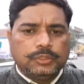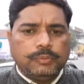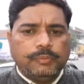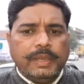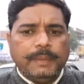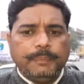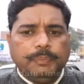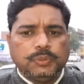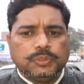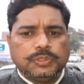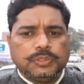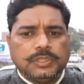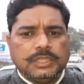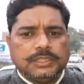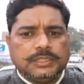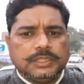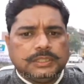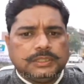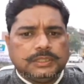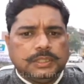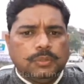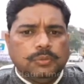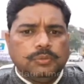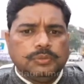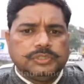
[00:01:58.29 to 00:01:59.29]
तो मैं पूछना
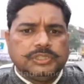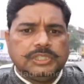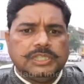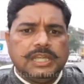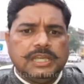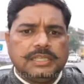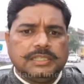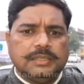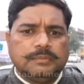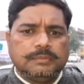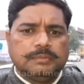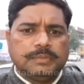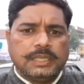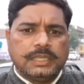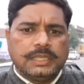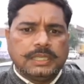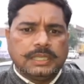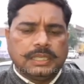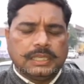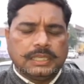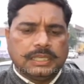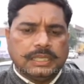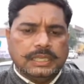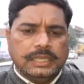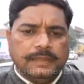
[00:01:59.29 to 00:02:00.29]
चाहता हूँ जिला
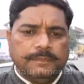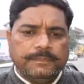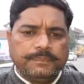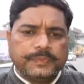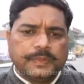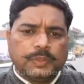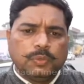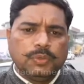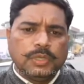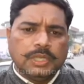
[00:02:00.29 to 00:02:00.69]
यमुनानगर के